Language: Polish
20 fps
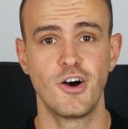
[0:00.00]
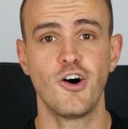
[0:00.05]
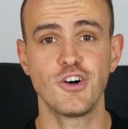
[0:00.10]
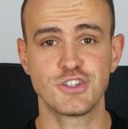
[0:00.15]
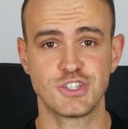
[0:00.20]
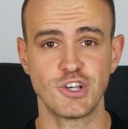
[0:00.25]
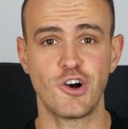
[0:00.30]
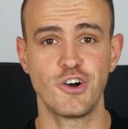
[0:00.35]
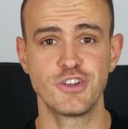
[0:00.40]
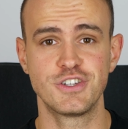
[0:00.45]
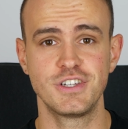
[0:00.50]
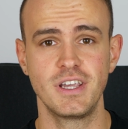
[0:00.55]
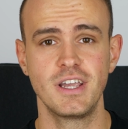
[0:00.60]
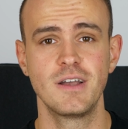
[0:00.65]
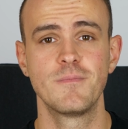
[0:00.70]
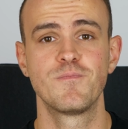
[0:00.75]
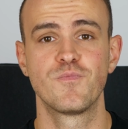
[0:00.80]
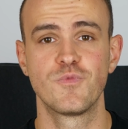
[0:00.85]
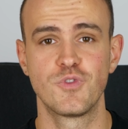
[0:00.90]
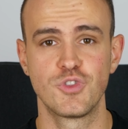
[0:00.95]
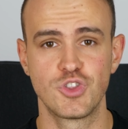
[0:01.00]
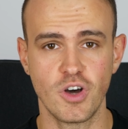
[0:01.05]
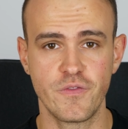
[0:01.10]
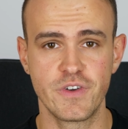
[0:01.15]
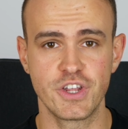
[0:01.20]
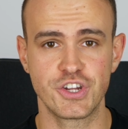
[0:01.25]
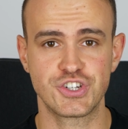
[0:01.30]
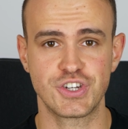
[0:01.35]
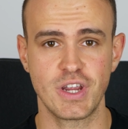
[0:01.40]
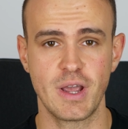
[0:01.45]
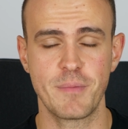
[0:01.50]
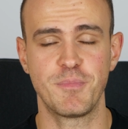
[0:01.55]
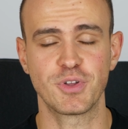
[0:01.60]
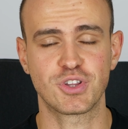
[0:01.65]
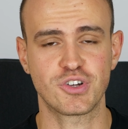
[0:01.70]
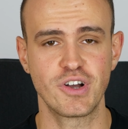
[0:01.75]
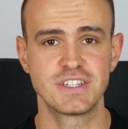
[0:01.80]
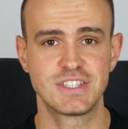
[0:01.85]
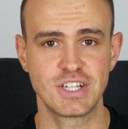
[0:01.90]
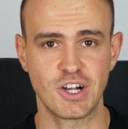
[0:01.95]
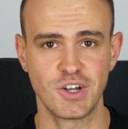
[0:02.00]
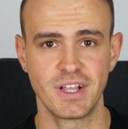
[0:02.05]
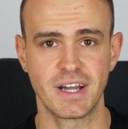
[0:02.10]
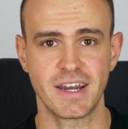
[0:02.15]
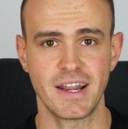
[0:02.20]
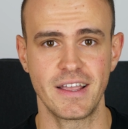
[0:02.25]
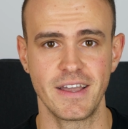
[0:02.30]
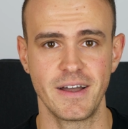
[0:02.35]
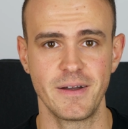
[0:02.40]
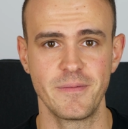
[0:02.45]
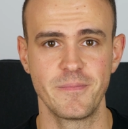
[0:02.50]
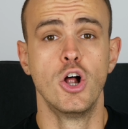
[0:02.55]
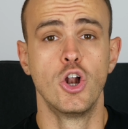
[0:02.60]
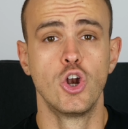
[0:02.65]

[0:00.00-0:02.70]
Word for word: O co chodzi? Dowiesz się pod koniec tego nagrania.